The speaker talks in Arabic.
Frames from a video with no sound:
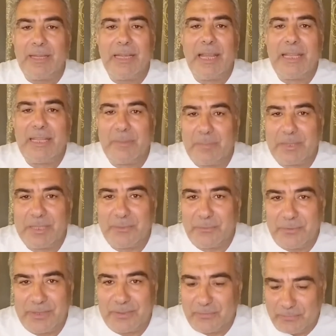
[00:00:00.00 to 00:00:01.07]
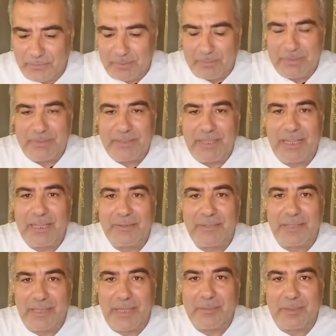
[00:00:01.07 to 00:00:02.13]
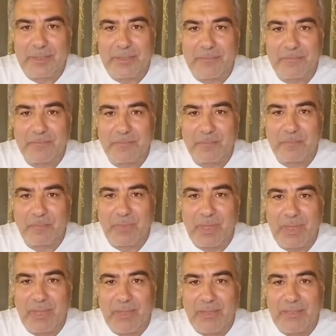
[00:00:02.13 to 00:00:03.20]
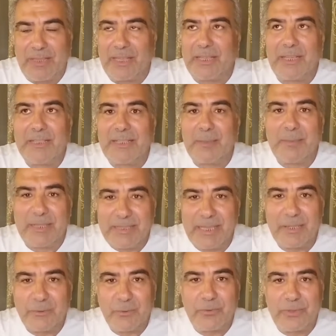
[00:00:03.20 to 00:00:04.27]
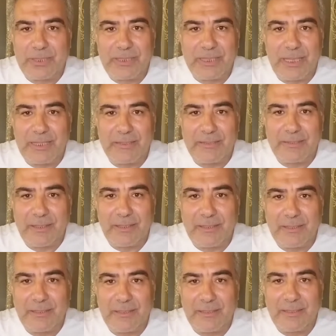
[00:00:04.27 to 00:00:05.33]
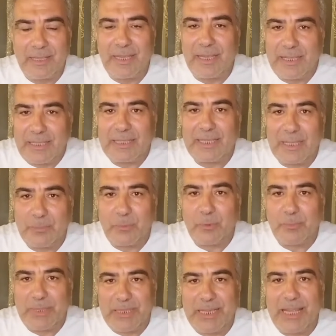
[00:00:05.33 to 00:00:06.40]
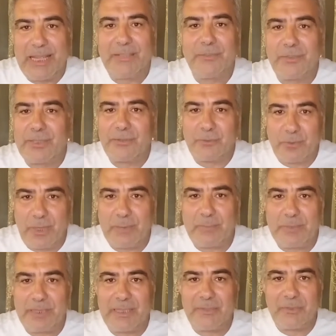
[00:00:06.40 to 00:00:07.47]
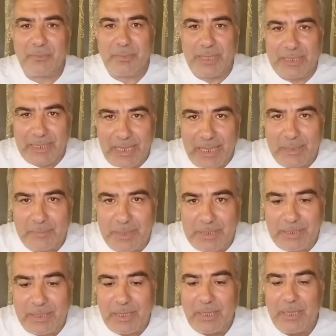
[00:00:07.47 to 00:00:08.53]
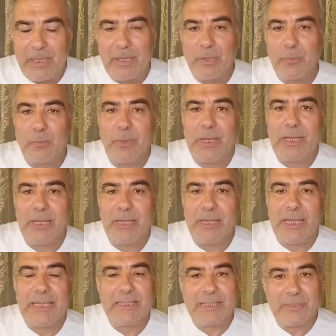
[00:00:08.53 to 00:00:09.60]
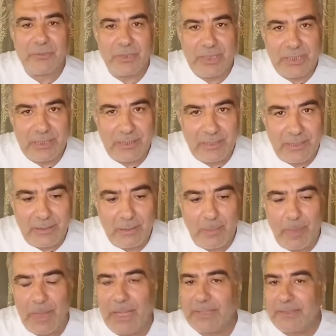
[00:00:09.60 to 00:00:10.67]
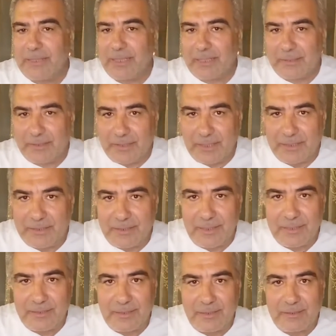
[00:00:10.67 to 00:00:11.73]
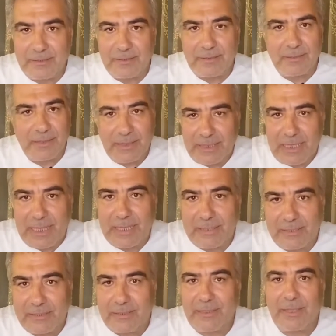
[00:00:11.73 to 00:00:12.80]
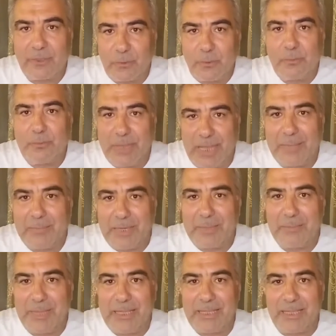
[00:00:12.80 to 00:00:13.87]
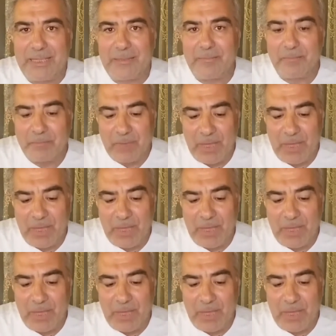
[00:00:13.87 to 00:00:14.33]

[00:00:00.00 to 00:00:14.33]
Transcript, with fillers: لا يبكي في, في مثل هذا الأمر يعني عندما تحدث الكارثة أنا كمؤمن لا أجلس وأبكي يجب أن أعمل وألتجئ إلى الله أتخذ احتياطات إلى آخره أقوم بعمل ما يعني